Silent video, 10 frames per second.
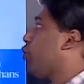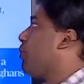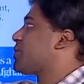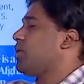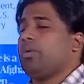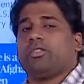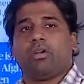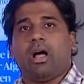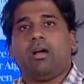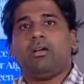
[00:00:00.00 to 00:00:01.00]
ட்ரூப்ஸ் வில்
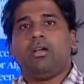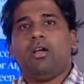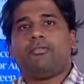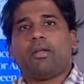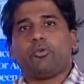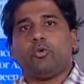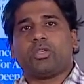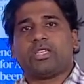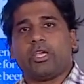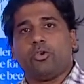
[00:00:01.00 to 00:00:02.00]
வித்ரா from
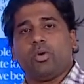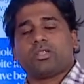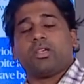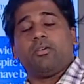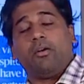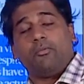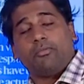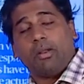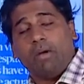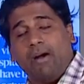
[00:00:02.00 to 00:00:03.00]
USA, US uh,
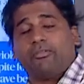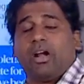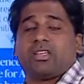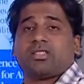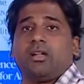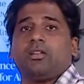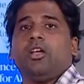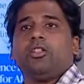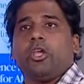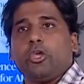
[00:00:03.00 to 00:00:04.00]
from Afghanistan.
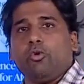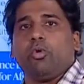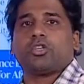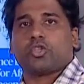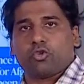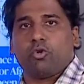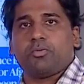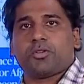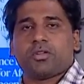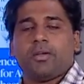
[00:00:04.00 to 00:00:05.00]
The US
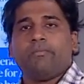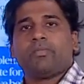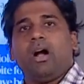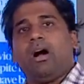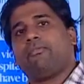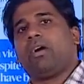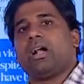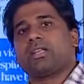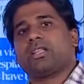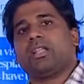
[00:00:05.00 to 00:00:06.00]
troops
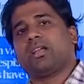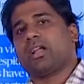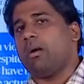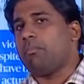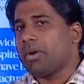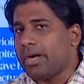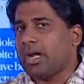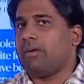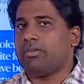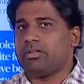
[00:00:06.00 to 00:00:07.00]
ஆப்கானிஸ்தான்
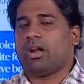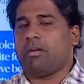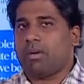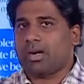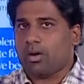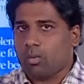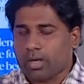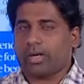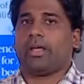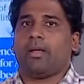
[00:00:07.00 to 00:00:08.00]
கம்ப்ளீட்டாக வித்ரா பண்ண
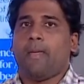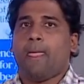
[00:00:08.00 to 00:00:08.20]
உடனே